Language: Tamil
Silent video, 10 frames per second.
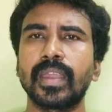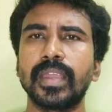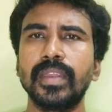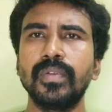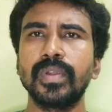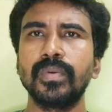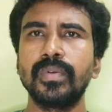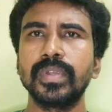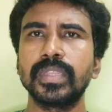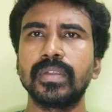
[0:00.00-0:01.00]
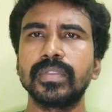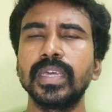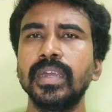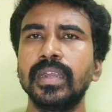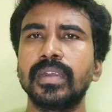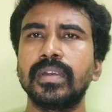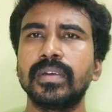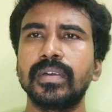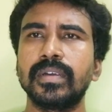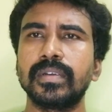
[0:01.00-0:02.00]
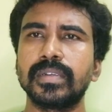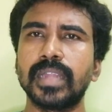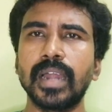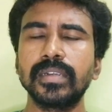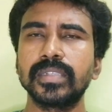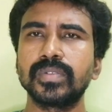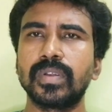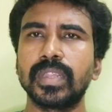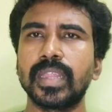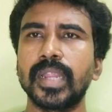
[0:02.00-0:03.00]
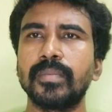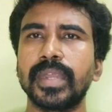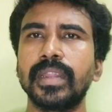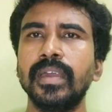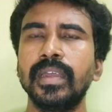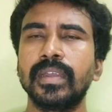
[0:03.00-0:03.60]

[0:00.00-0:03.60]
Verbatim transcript: என்னோடய ஓன் இதில் வந்து டாக்டர் சொல்கிறது தான் இருப்பேன் ஏன்னா